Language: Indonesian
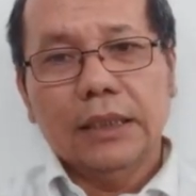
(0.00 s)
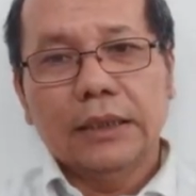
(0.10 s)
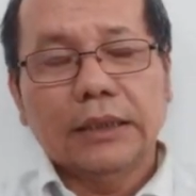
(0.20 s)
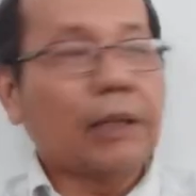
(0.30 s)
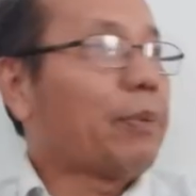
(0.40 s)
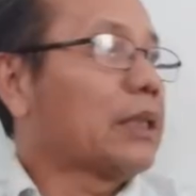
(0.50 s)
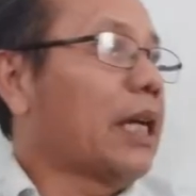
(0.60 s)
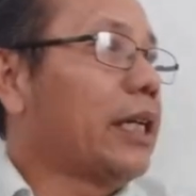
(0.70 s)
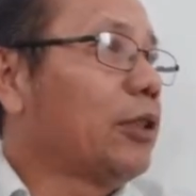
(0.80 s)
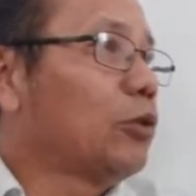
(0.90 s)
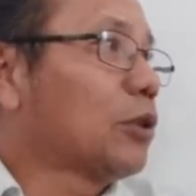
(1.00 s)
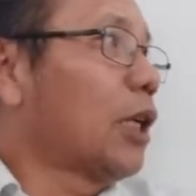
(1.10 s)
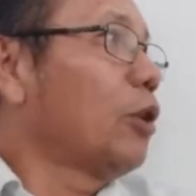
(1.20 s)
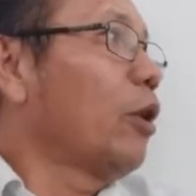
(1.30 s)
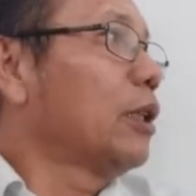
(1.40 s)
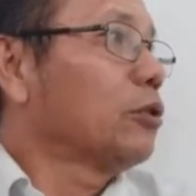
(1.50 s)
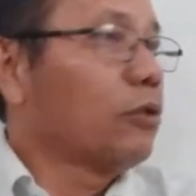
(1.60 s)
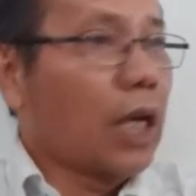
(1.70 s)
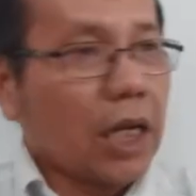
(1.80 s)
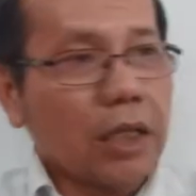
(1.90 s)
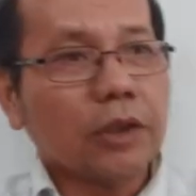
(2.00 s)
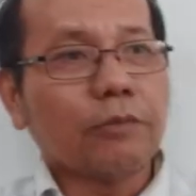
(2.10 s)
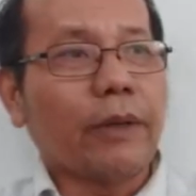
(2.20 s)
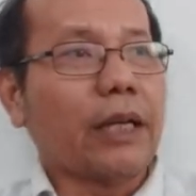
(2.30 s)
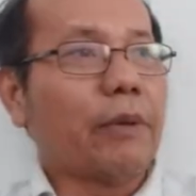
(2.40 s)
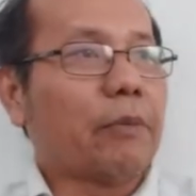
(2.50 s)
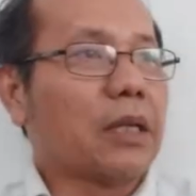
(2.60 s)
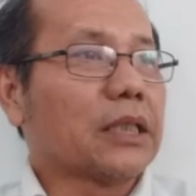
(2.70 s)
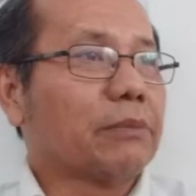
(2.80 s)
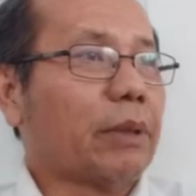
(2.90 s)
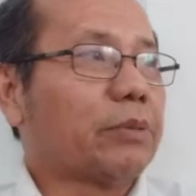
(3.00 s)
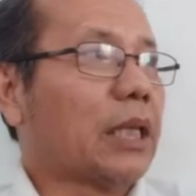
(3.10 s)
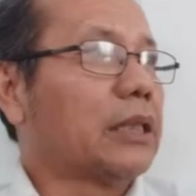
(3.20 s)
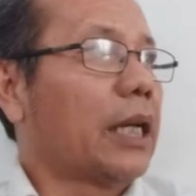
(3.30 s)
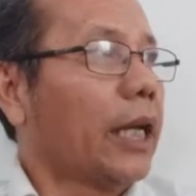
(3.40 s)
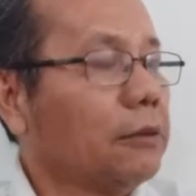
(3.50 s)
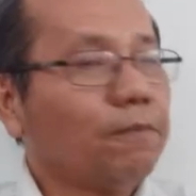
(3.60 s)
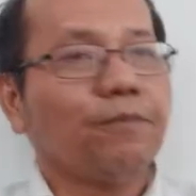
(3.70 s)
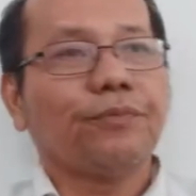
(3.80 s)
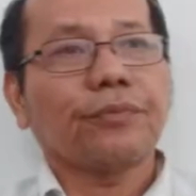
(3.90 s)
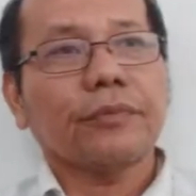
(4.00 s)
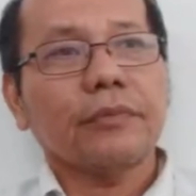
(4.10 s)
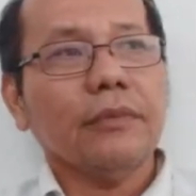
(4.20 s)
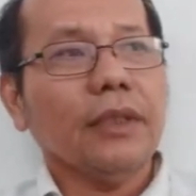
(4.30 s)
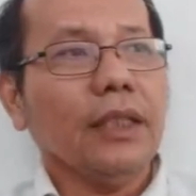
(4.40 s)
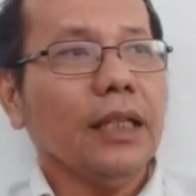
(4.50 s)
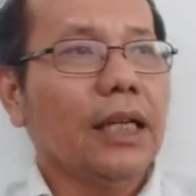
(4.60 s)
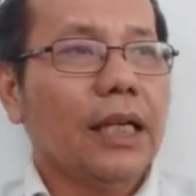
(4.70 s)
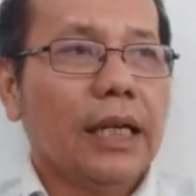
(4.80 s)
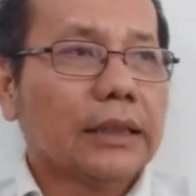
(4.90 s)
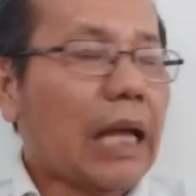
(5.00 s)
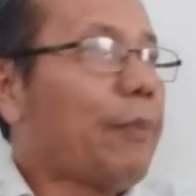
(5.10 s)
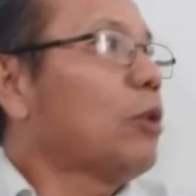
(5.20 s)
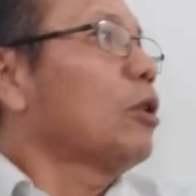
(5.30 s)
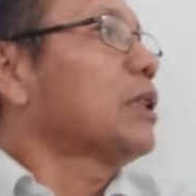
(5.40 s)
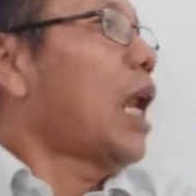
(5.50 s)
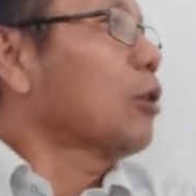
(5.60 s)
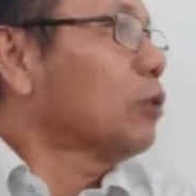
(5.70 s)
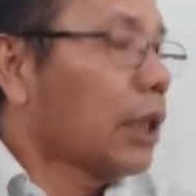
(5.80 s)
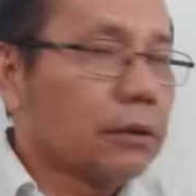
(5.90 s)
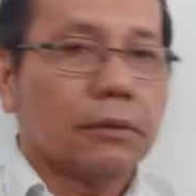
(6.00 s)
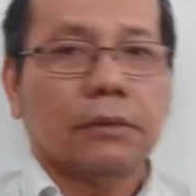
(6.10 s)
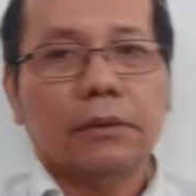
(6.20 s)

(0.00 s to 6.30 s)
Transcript: saya percaya itu juga doa saudara supaya memang cepat bisa jalan. Tapi itu saya lakukan.